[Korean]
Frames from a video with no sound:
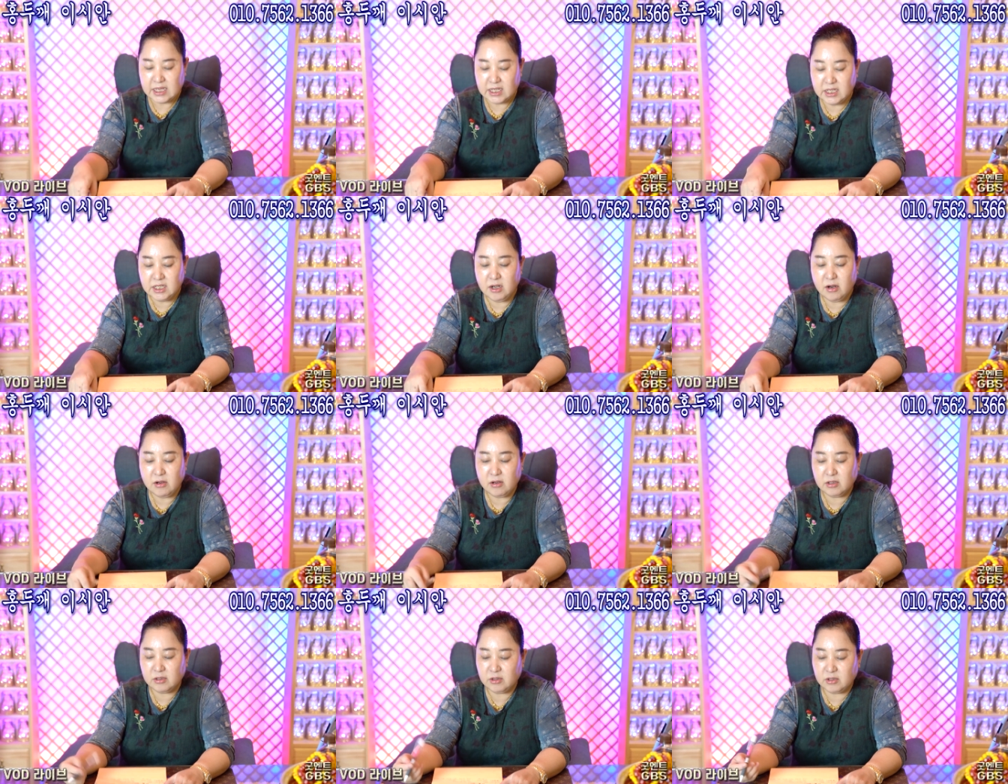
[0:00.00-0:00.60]

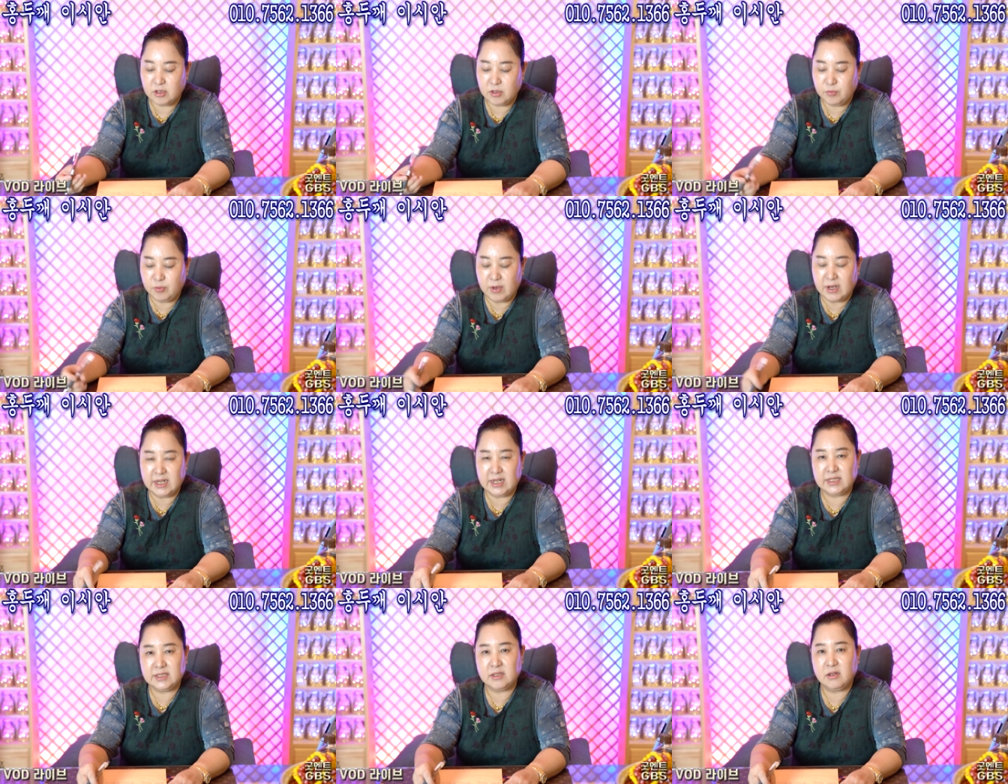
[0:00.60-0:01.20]
이런 것들을
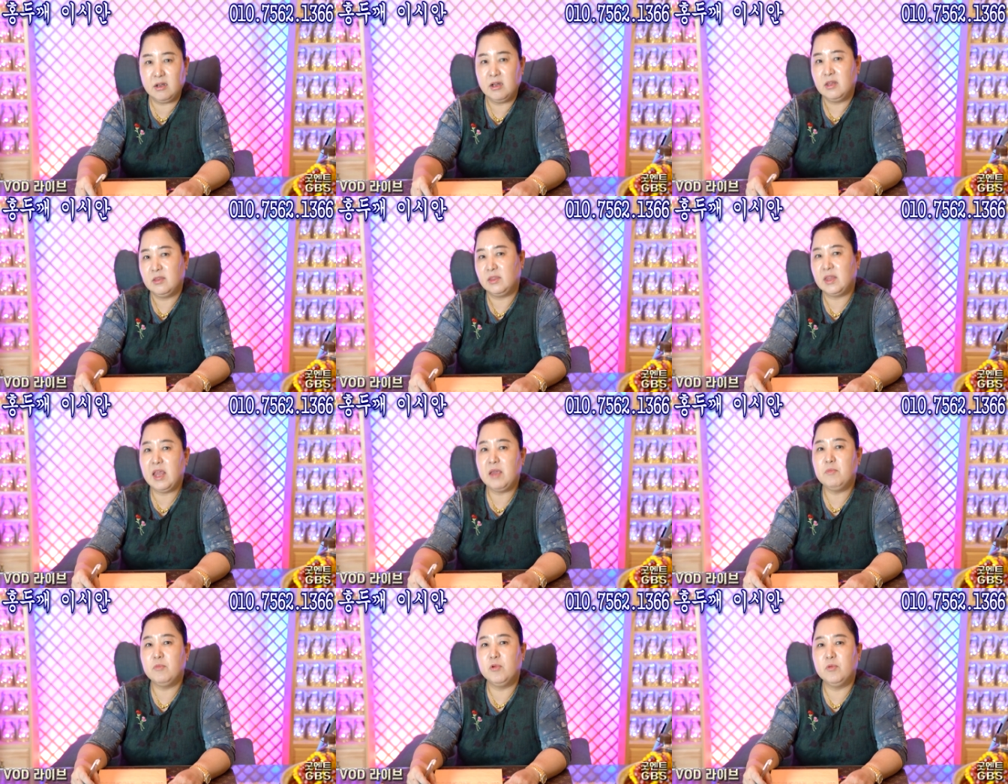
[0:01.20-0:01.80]
보완해서
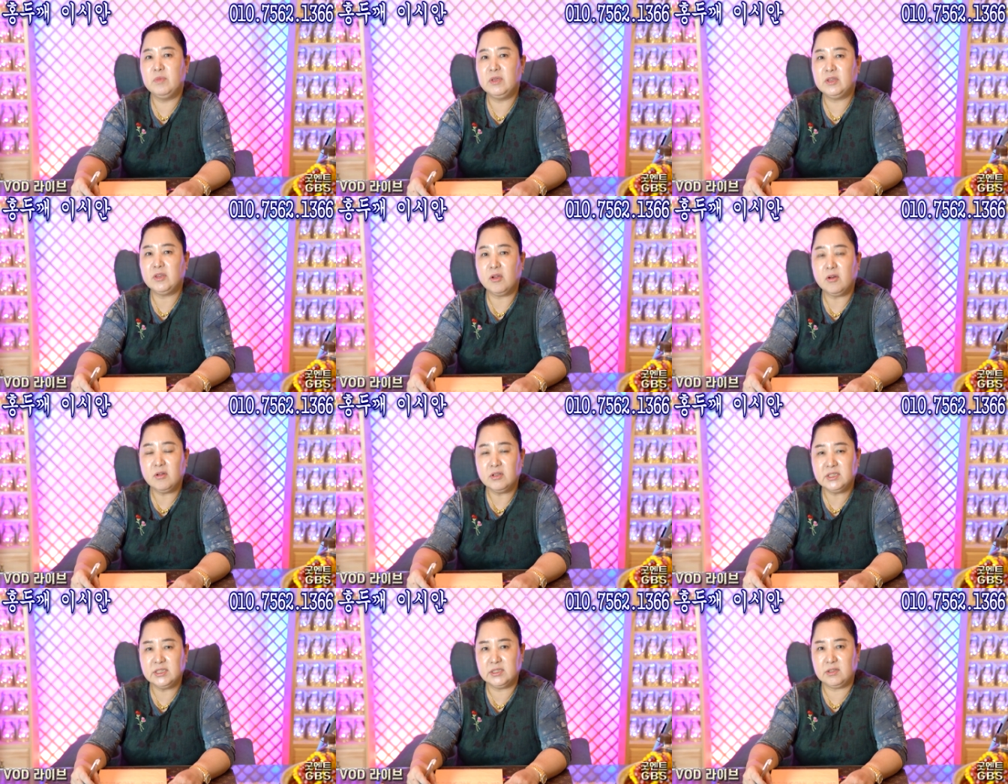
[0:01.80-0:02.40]
내 몸이
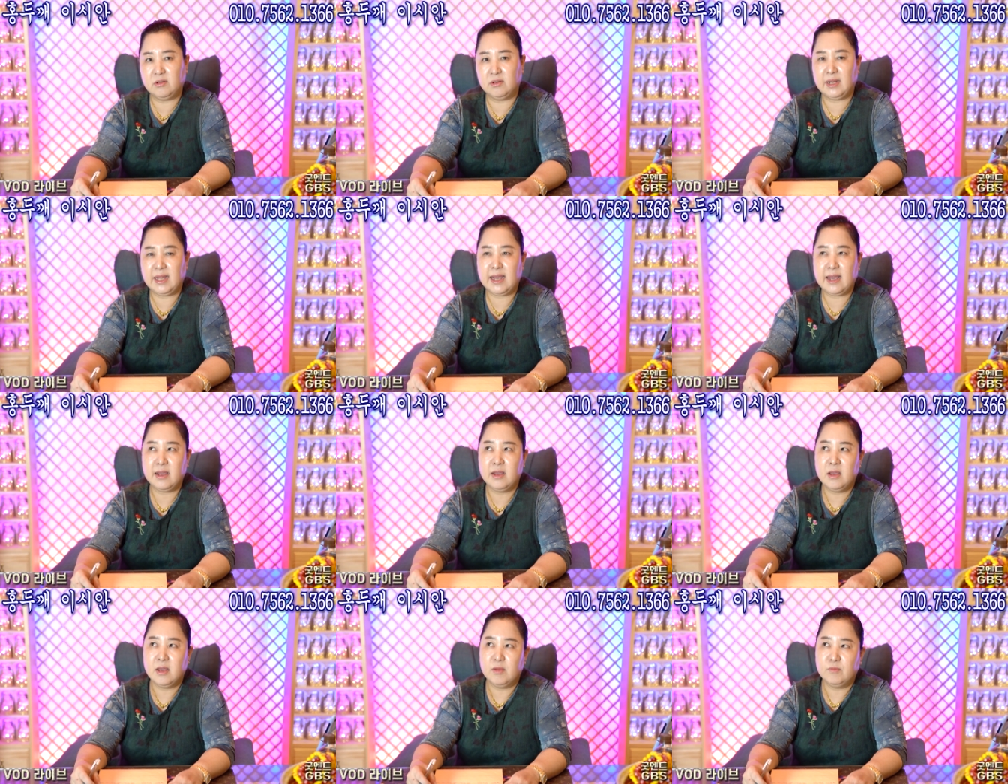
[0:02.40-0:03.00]

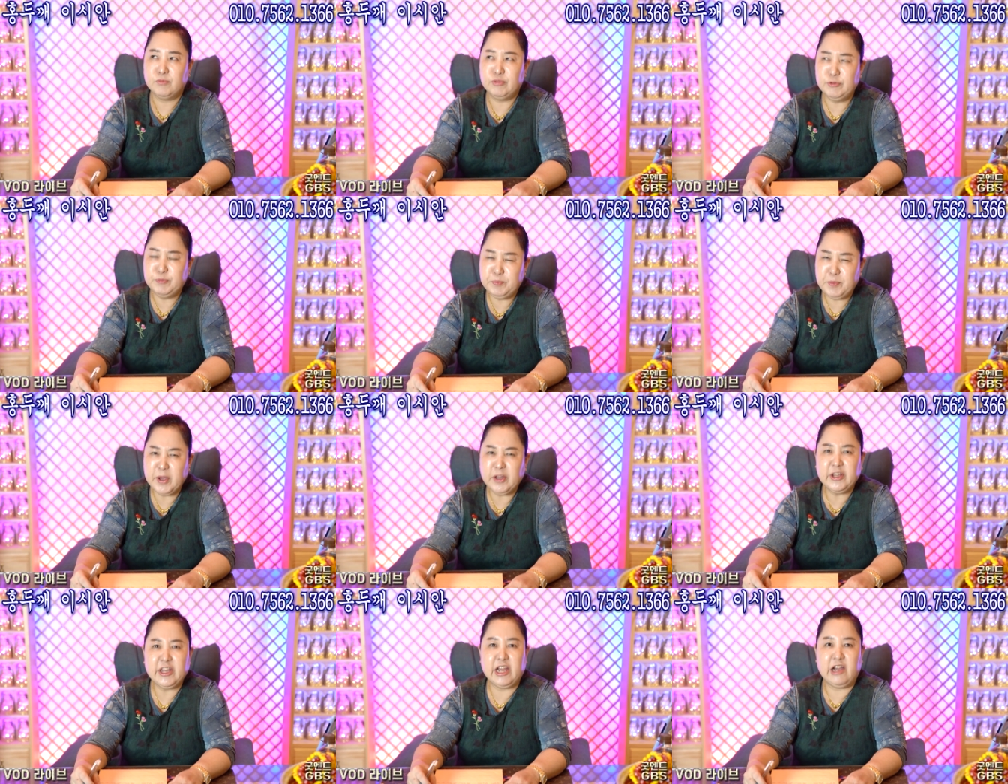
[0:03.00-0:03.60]
떨어지거나
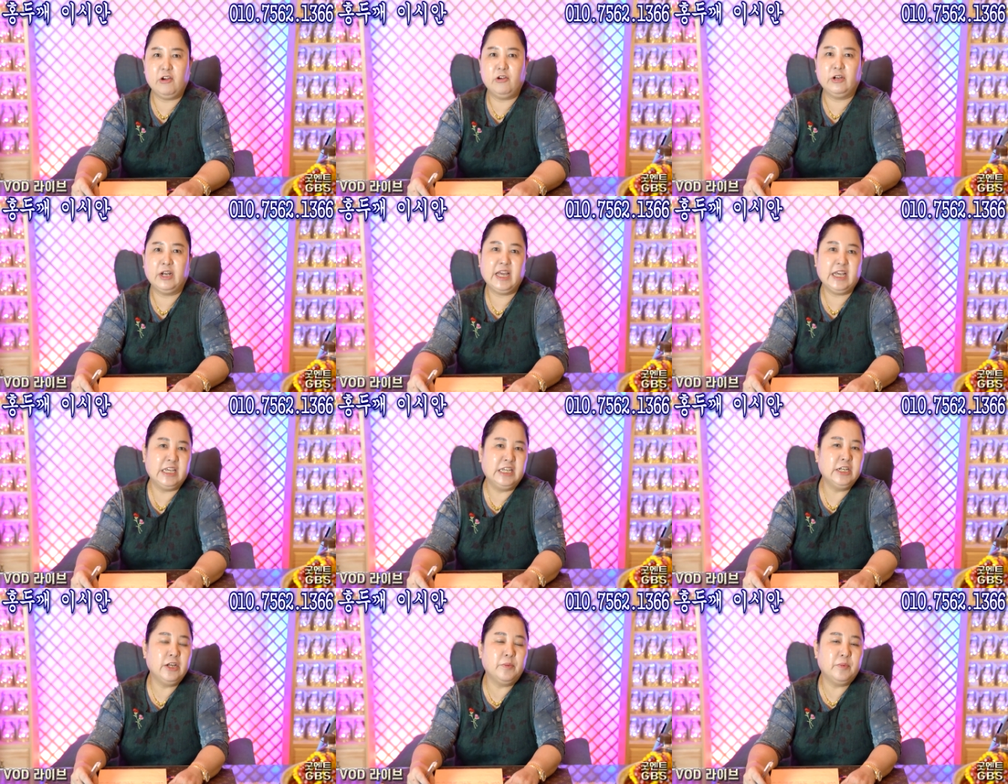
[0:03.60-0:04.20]
불편해하거나
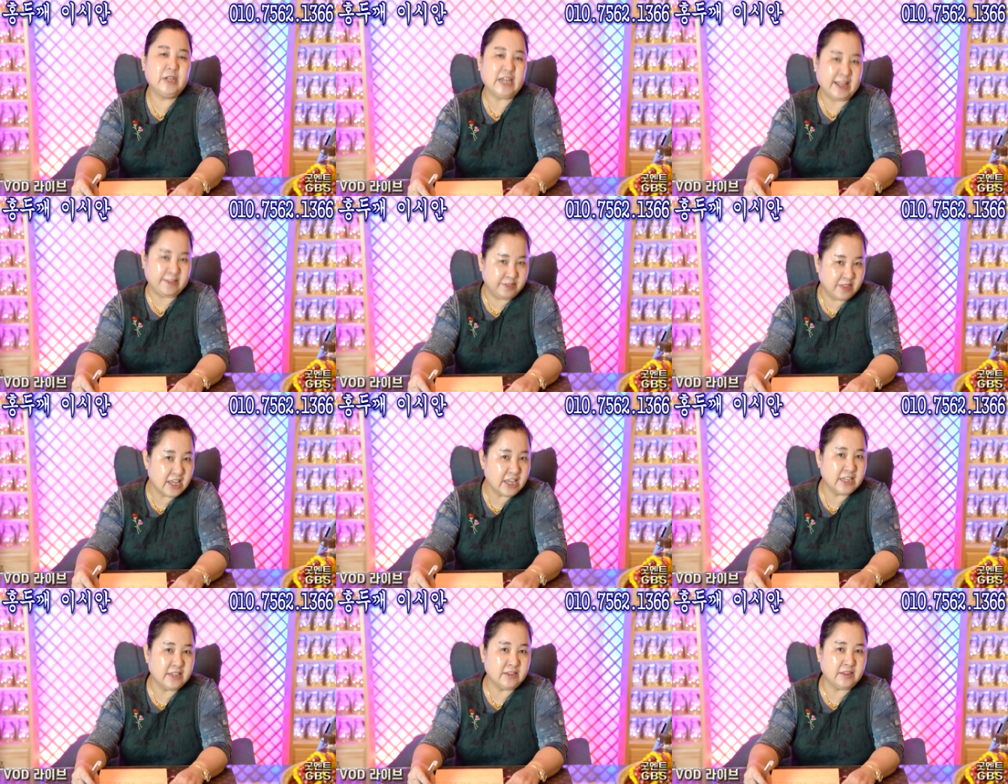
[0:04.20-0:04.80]
이러면 안
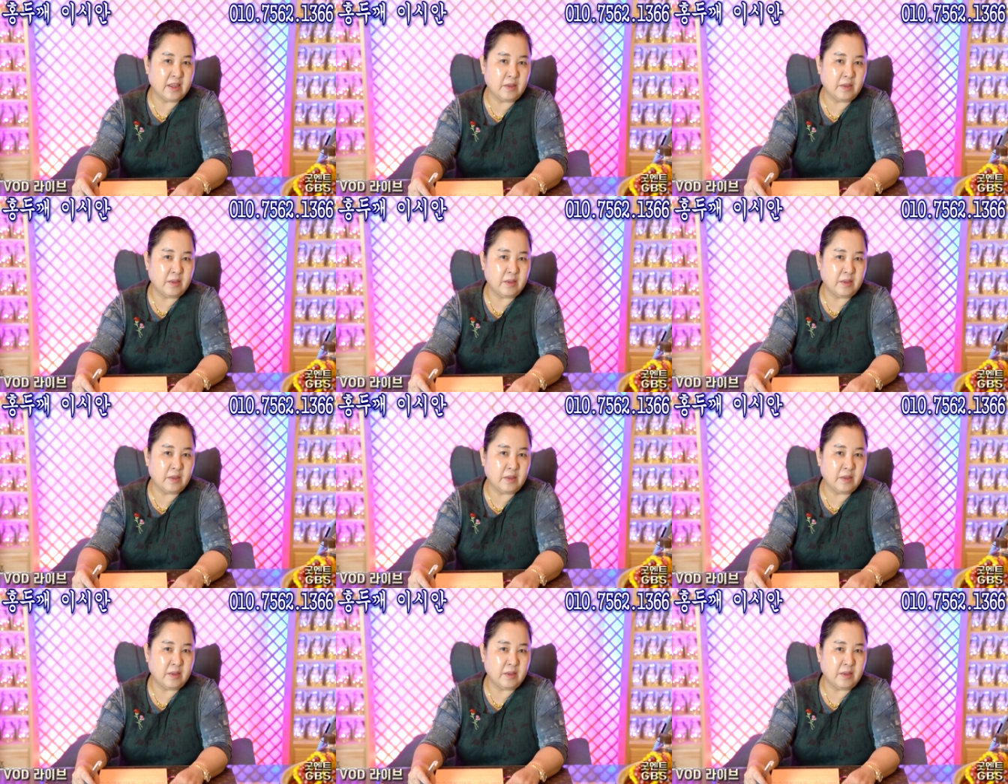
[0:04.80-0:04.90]
되기